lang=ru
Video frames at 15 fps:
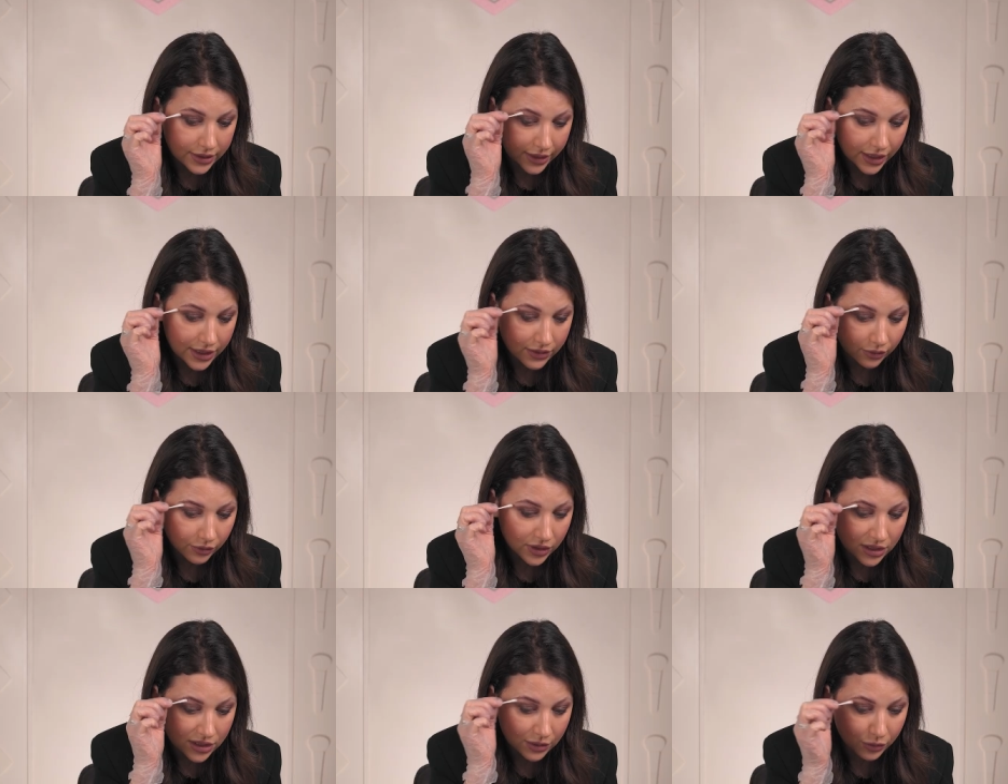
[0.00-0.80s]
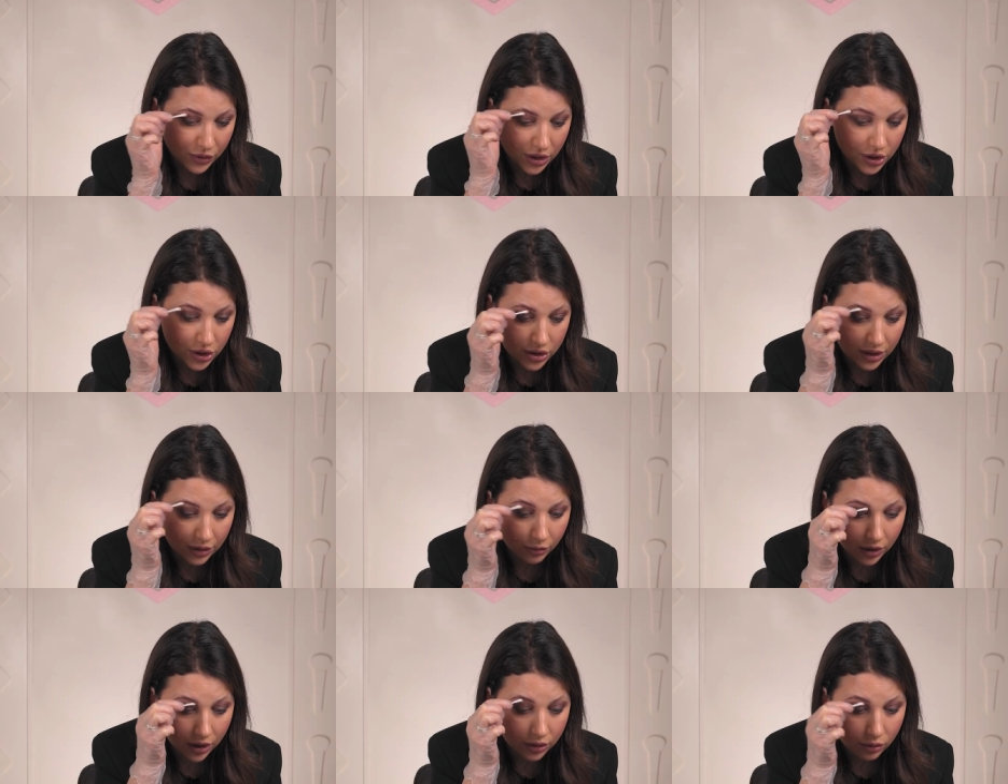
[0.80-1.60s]
средством
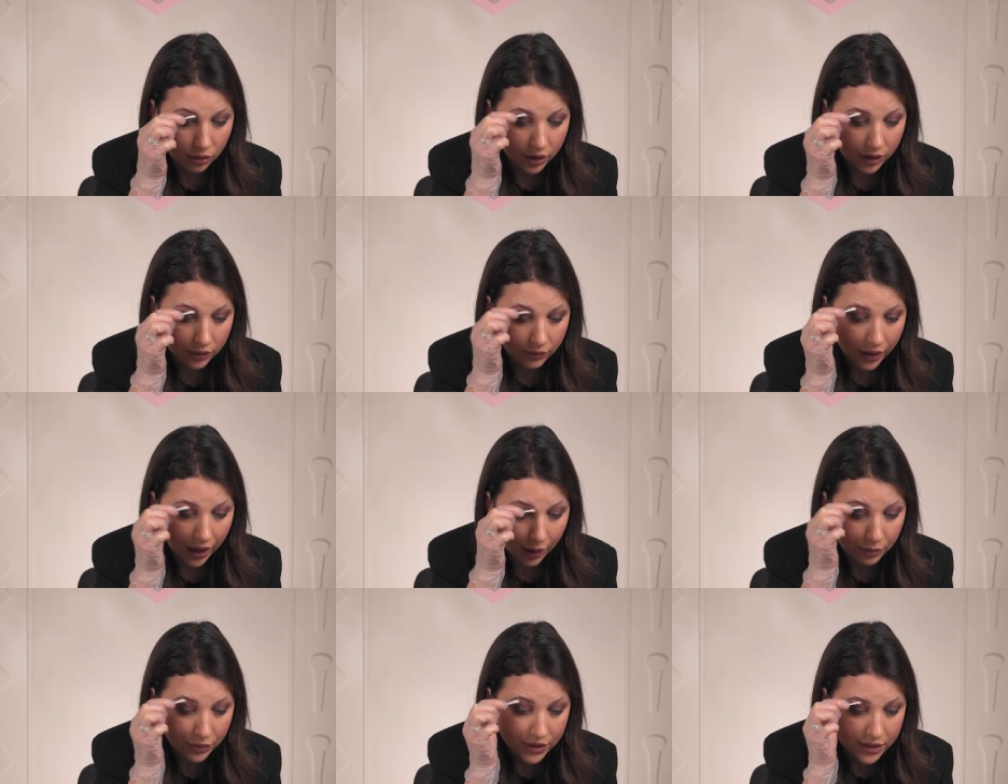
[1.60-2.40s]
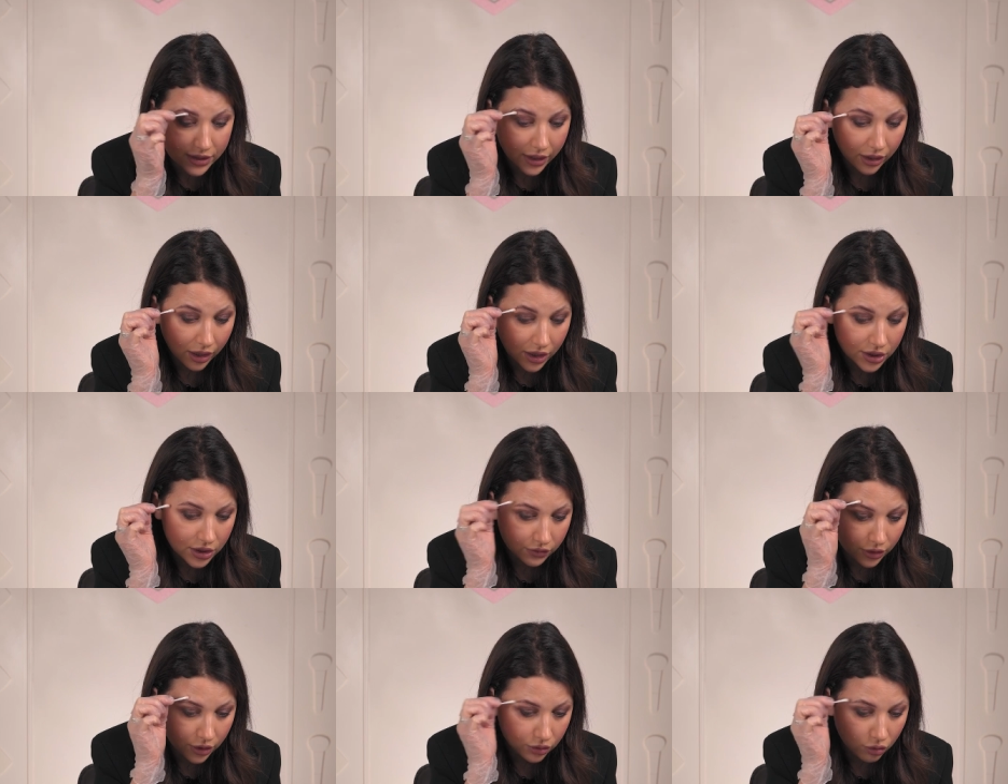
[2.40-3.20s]
антисептическим, который
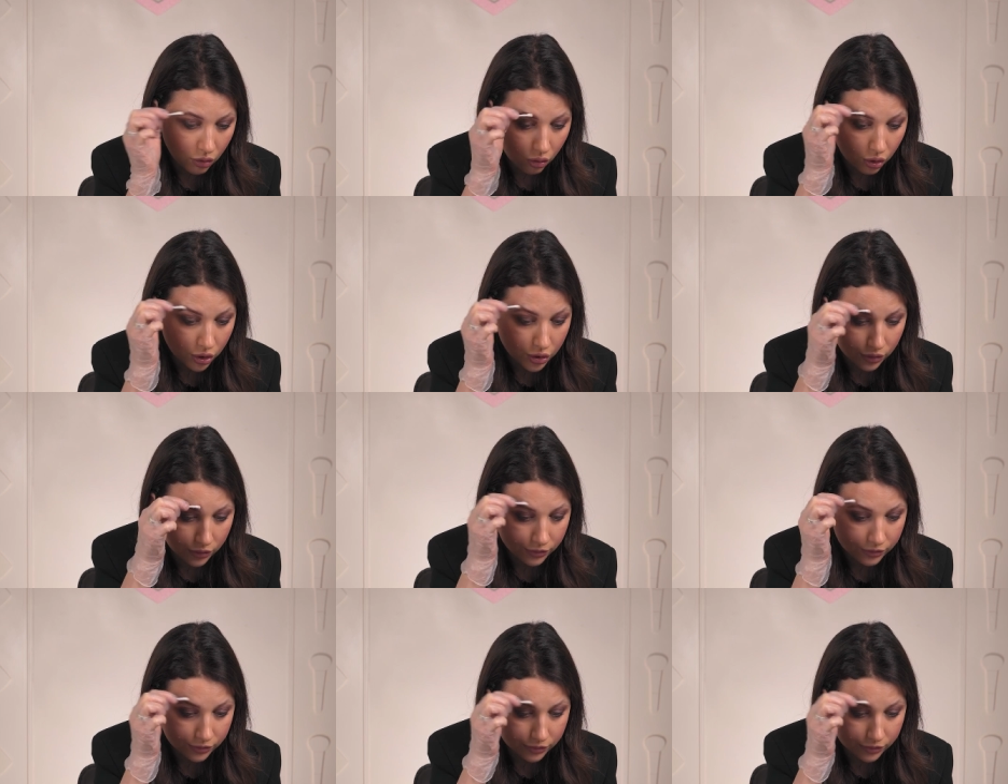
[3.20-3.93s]
обеззараживает кожу.